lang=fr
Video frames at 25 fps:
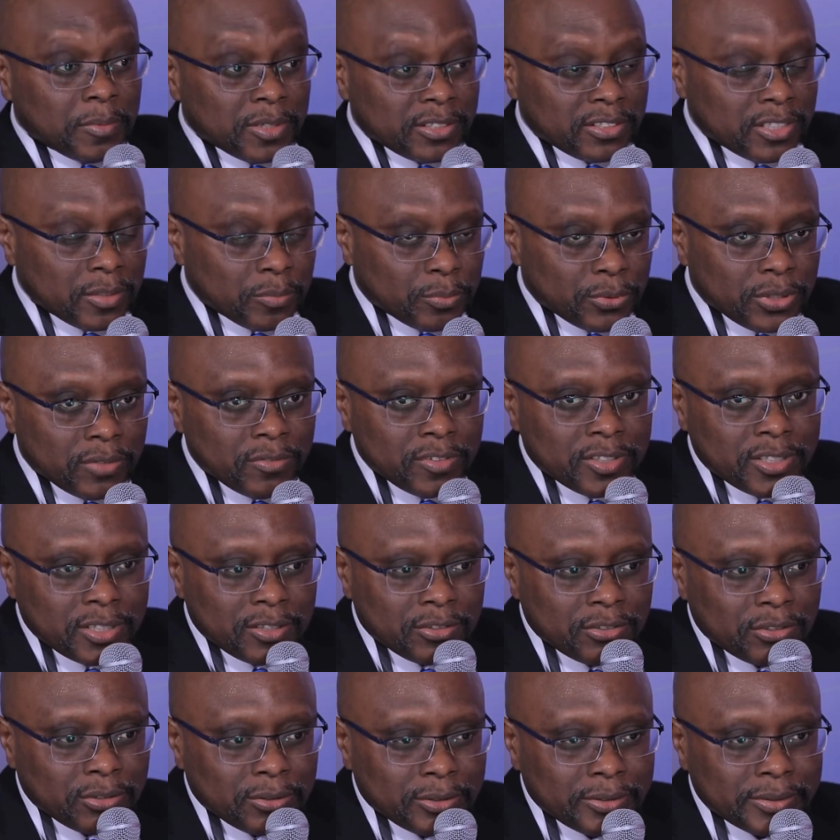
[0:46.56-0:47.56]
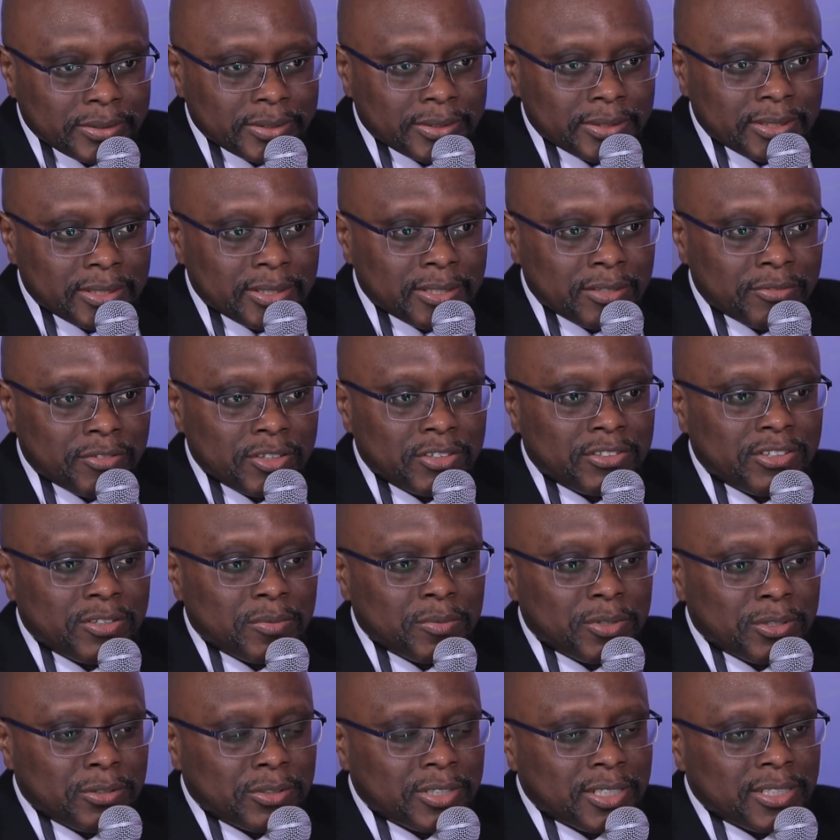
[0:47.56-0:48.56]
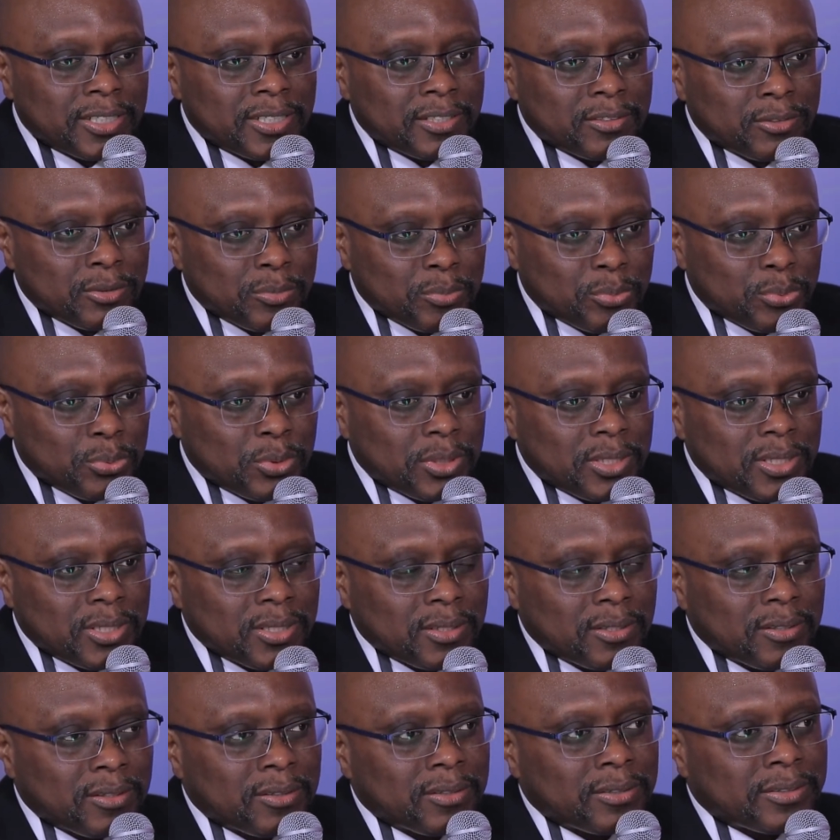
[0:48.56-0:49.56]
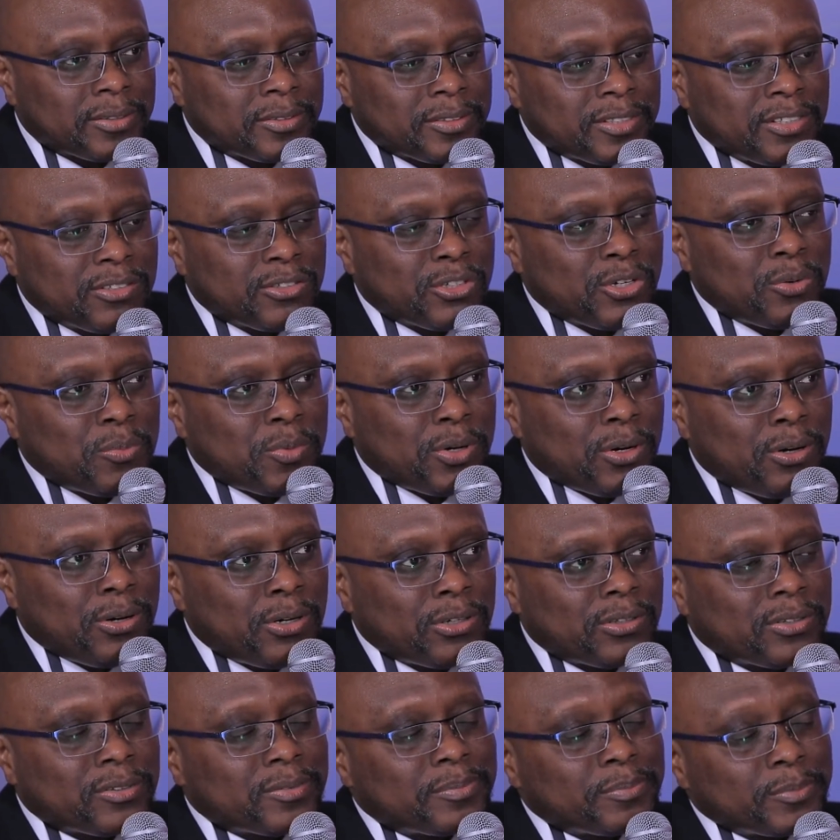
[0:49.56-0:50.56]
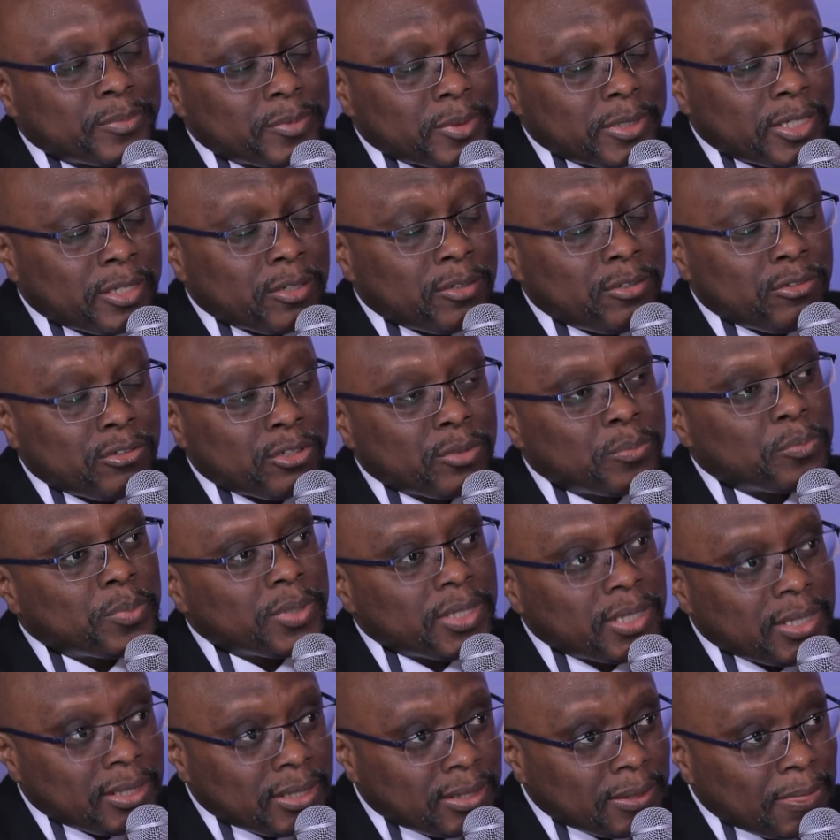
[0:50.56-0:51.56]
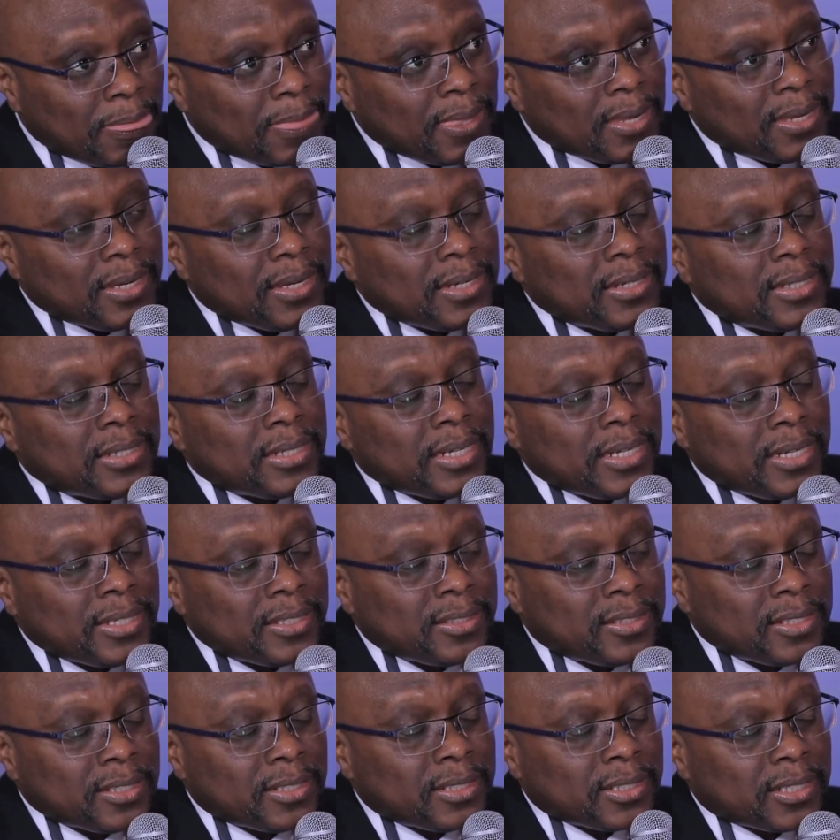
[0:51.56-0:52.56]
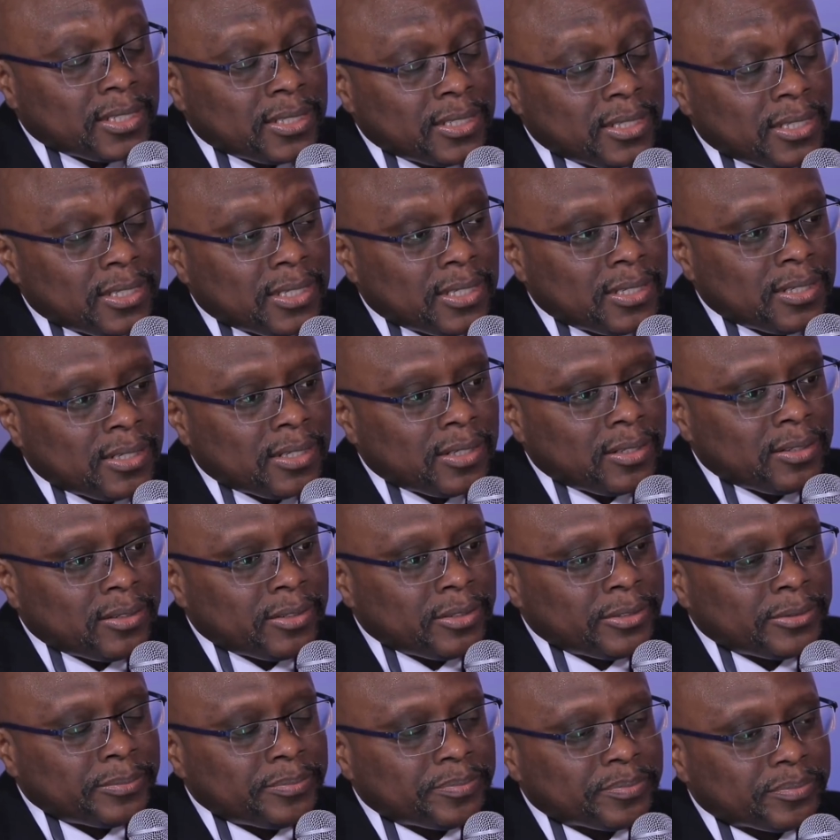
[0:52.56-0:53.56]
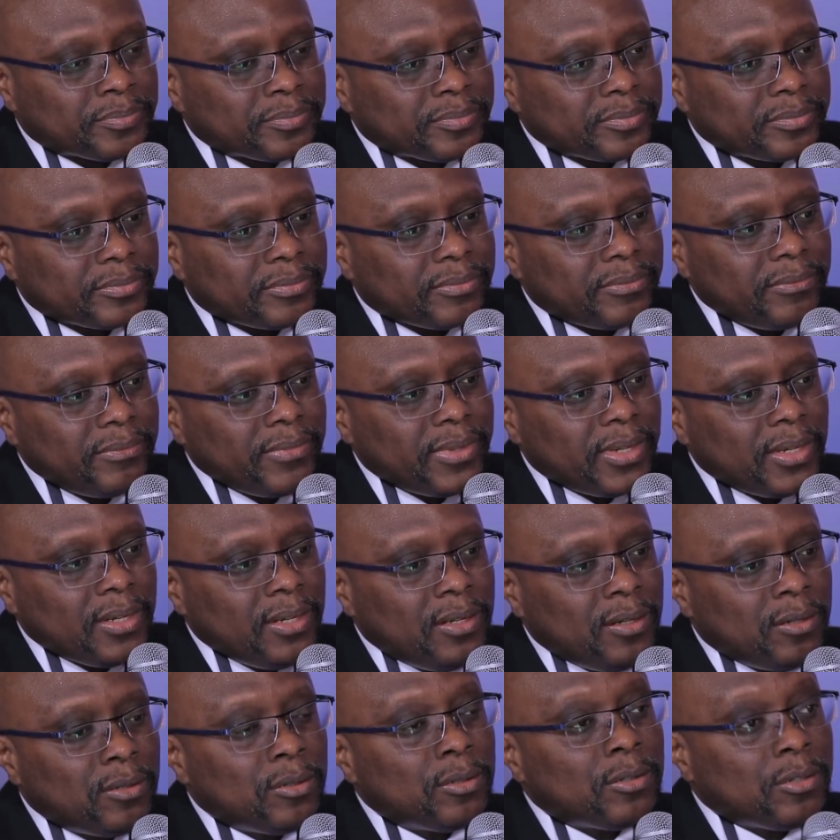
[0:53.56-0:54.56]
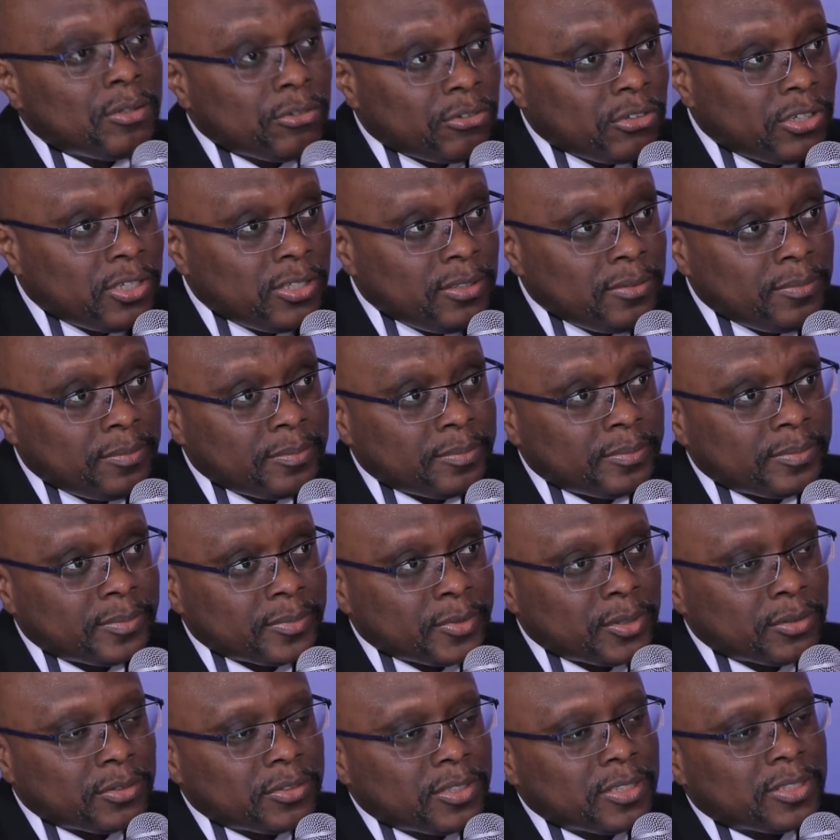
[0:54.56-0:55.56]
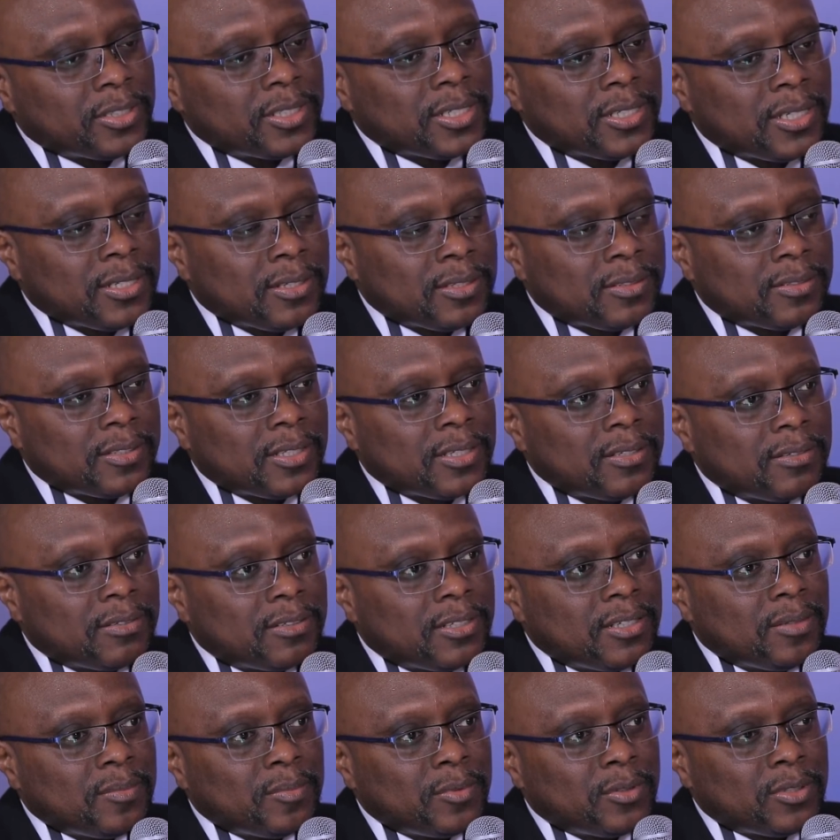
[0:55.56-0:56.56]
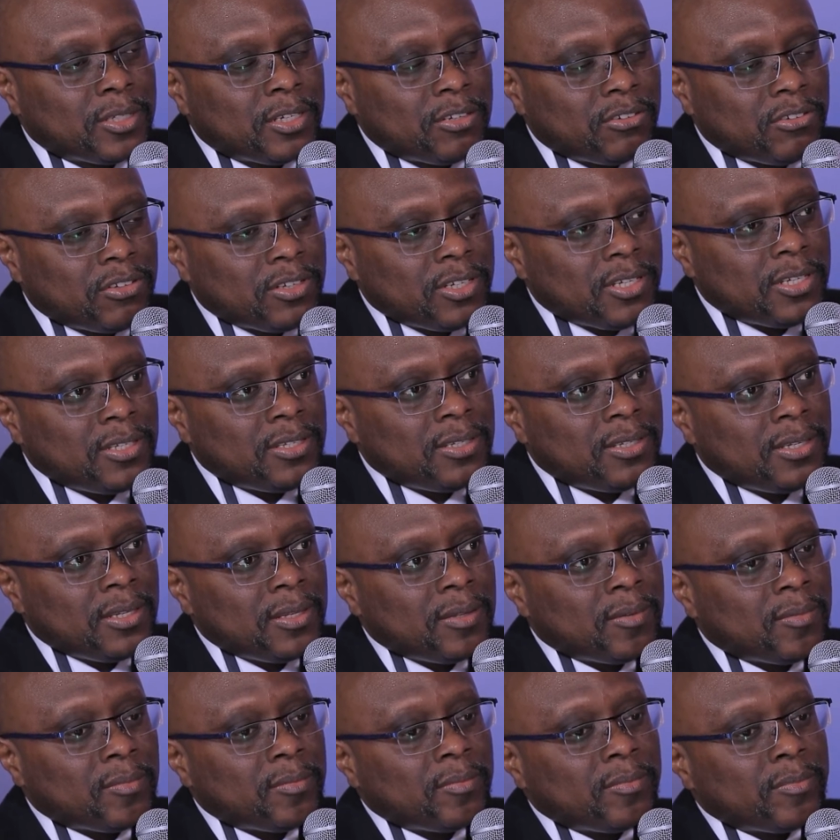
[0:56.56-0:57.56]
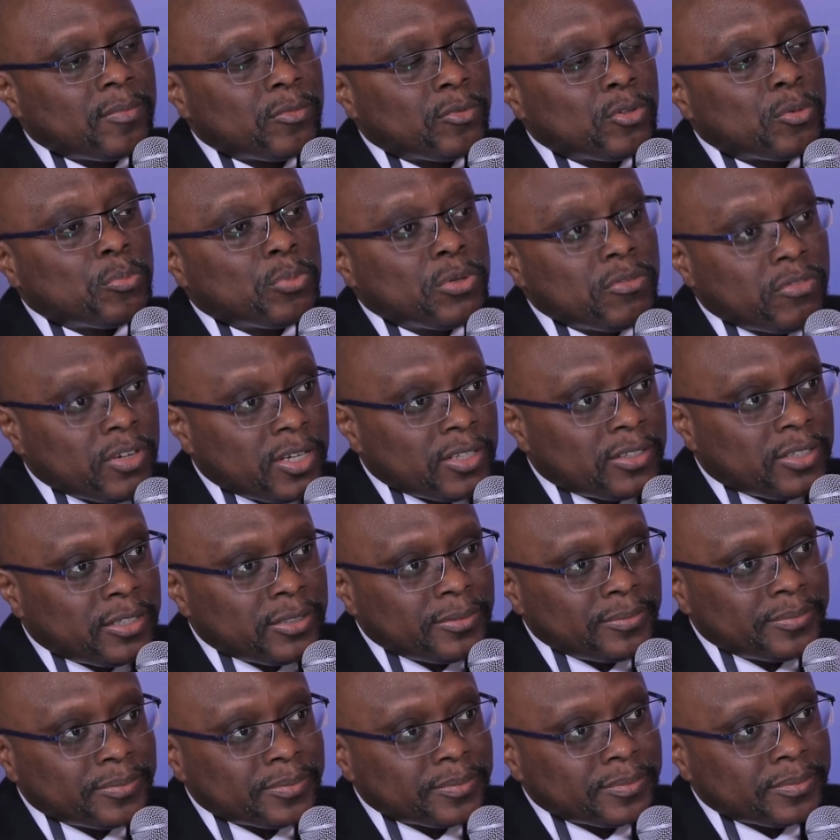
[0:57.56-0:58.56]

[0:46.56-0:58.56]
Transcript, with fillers: merci pour l'invitation. Effectivement, on est là depuis 10 euh, ans au Maroc. Union de pays a été créée euh, en, Chine. Donc c'est un, scheme de la Chine depuis 20 ans.